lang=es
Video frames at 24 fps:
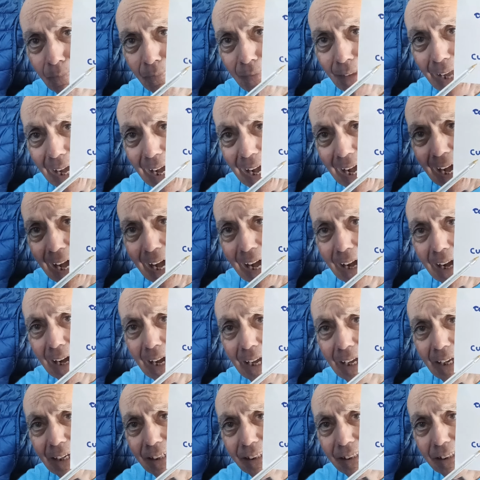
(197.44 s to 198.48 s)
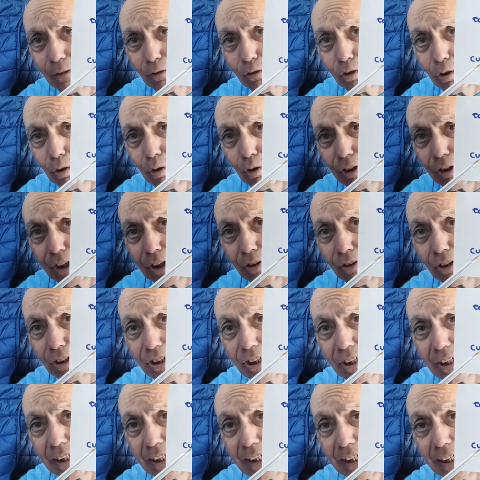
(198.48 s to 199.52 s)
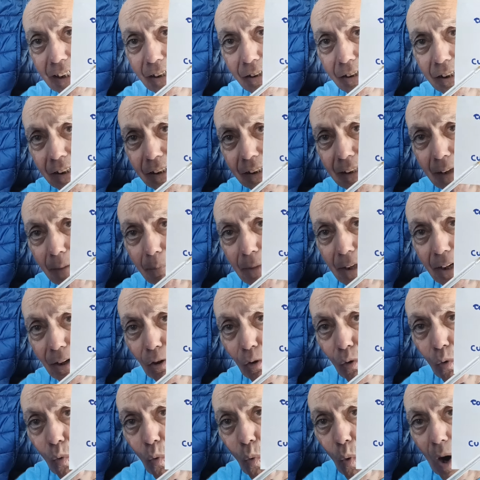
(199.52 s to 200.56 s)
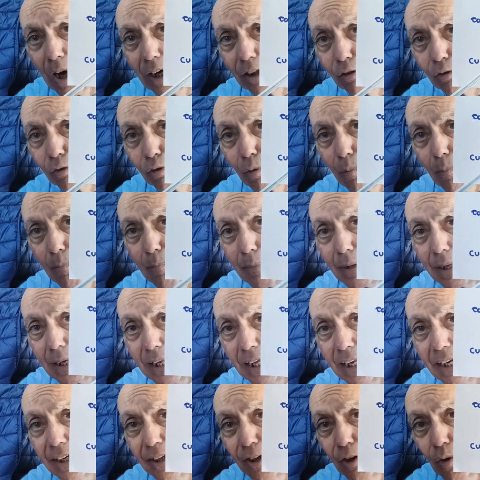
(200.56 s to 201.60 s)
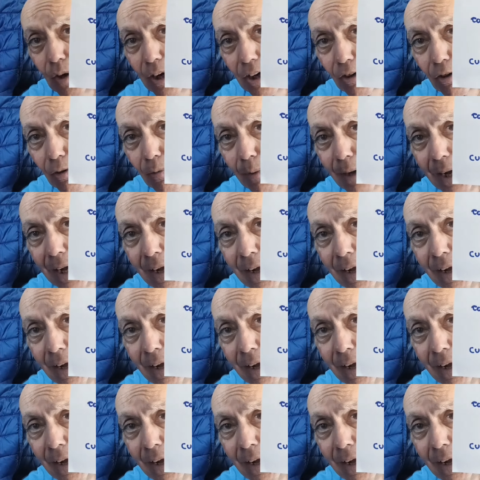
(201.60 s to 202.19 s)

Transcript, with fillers: a este otro correo que, que es también cuarto milenio arroba